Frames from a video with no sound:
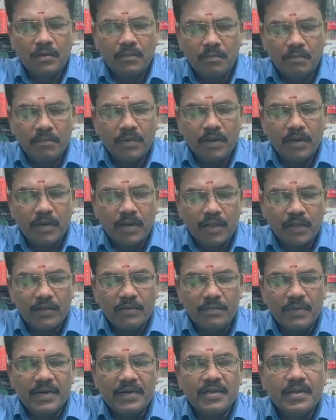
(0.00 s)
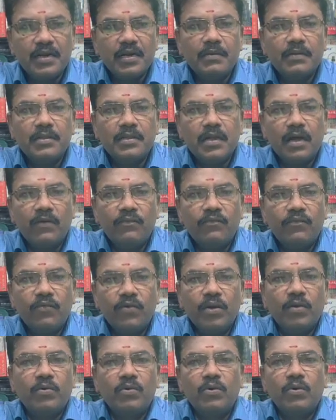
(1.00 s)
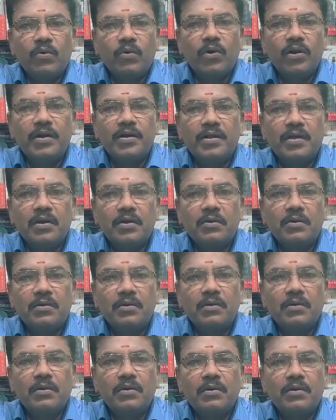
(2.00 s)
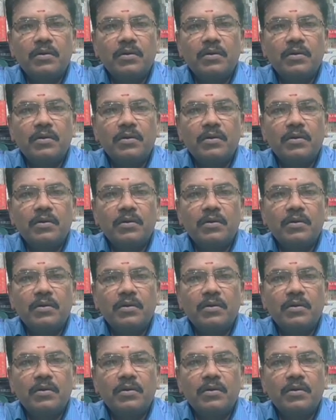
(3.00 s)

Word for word: ரொம்ப அதாவது மெட்டீரியல் வந்து அவ்வளோ ஒரு குவாலிட்டியா இருக்கும்